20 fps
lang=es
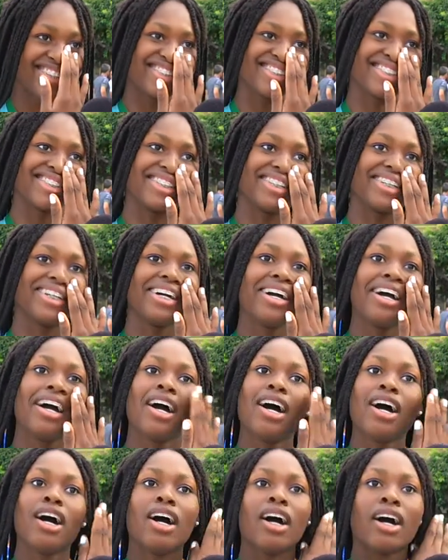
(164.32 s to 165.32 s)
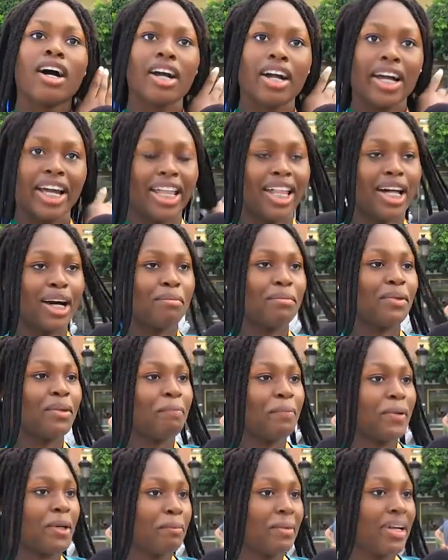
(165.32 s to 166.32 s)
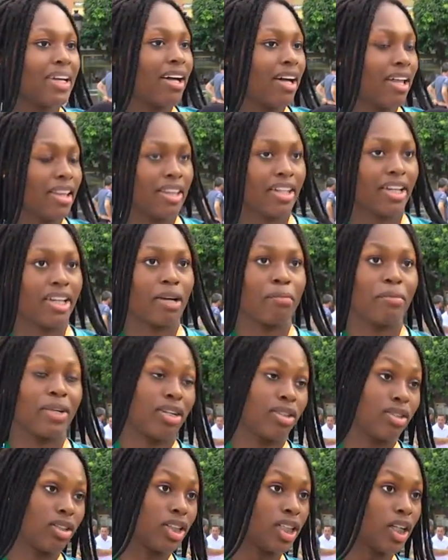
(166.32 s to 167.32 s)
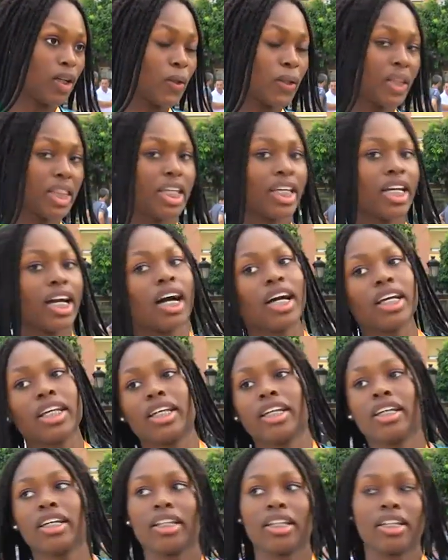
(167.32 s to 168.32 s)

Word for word: sí, quedamos primeras del Campeonato de Andalucía y